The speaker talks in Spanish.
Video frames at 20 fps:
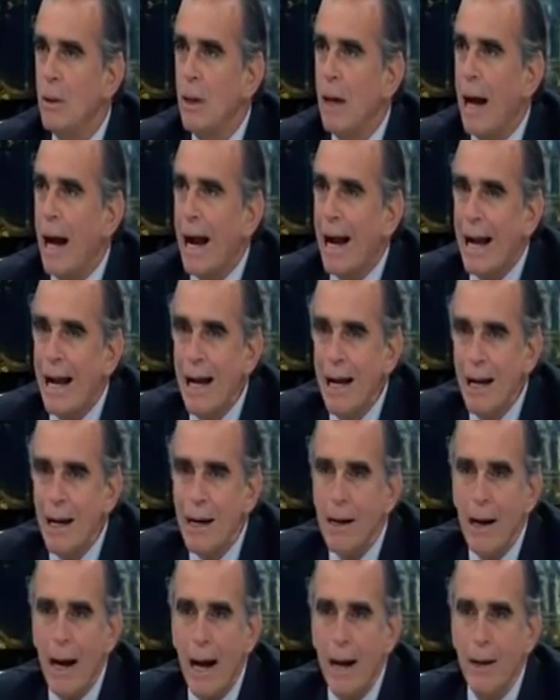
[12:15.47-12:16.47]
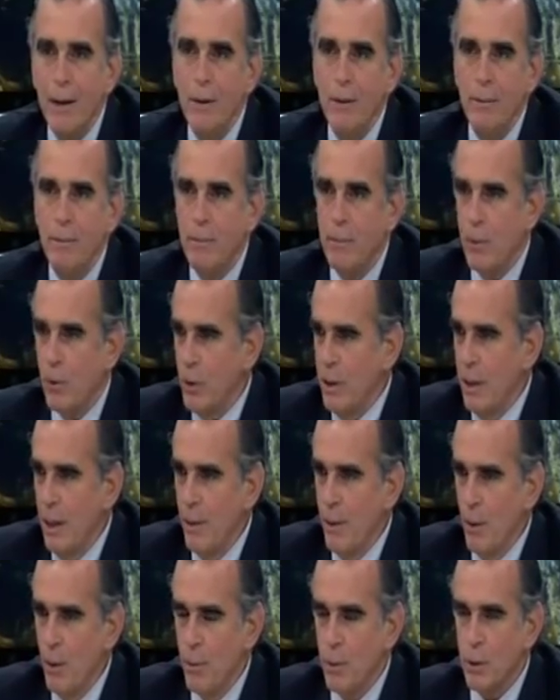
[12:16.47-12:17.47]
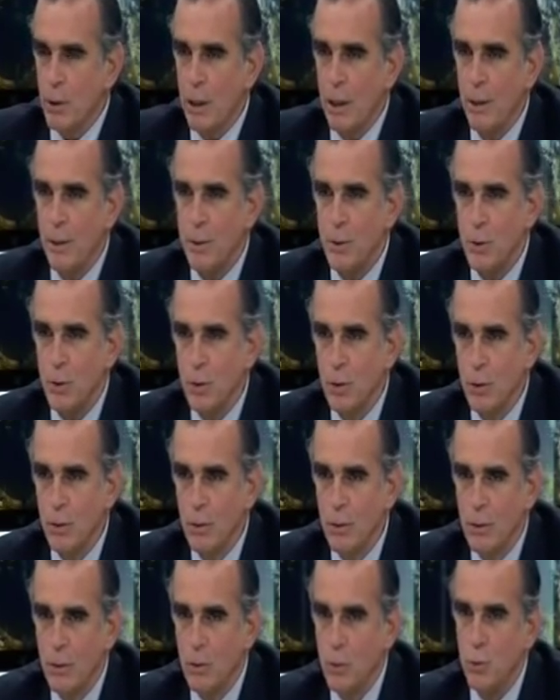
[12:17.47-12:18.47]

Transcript: Acá hay, hoy día veo por televisión